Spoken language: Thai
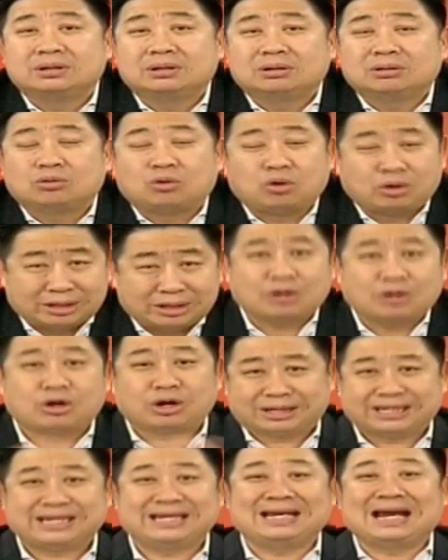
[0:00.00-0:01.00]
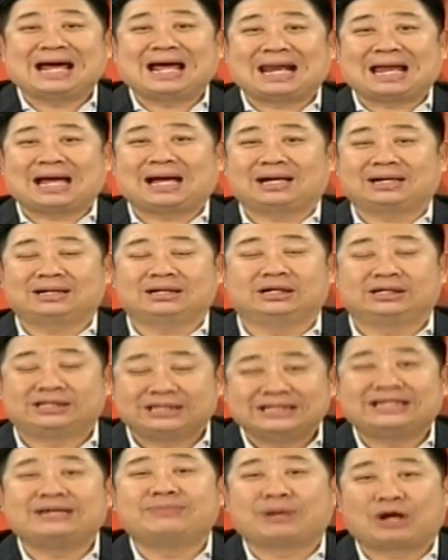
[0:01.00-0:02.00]
คนเขาก็คิดได้ละ เออจ
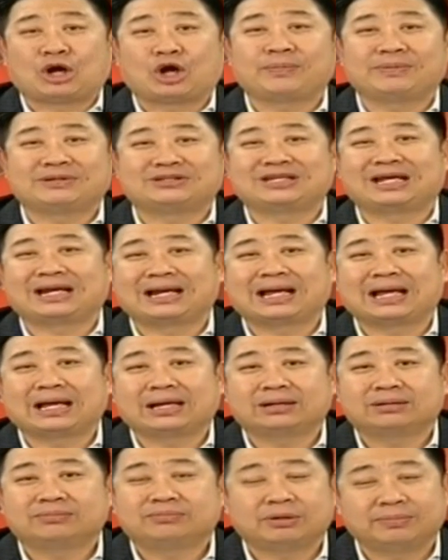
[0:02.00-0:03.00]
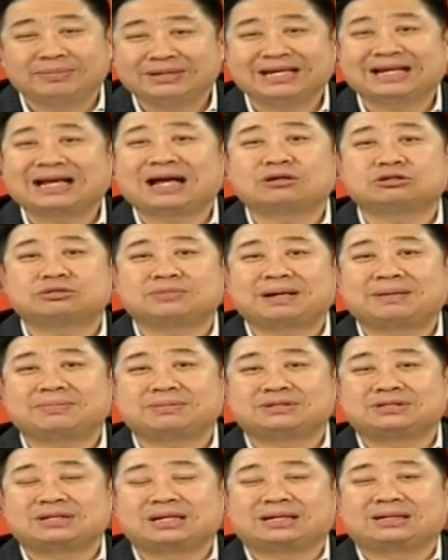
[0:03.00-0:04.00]
ริง ๆมันรร้ออยเเป์ซ็นต์ครับมันไม่ใช่
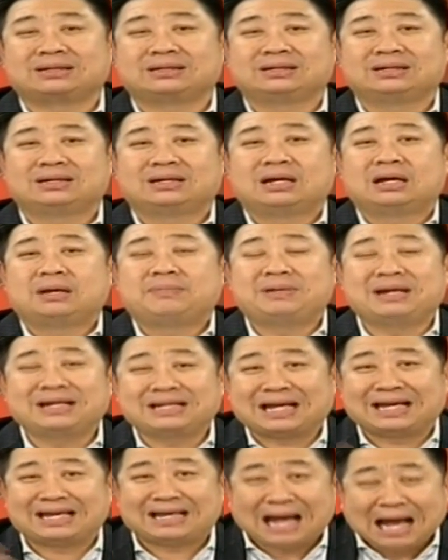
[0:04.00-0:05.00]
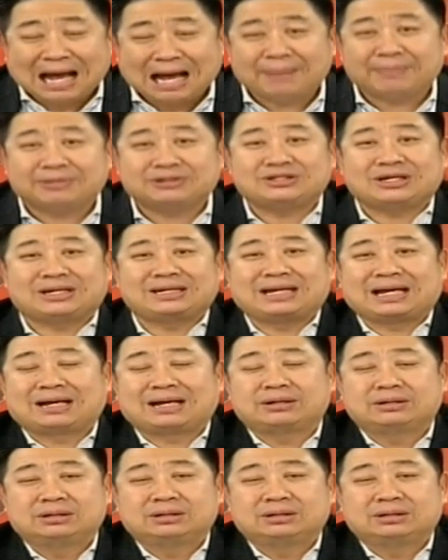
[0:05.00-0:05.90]
95%เพียงแต่อีก 5%เนี่ย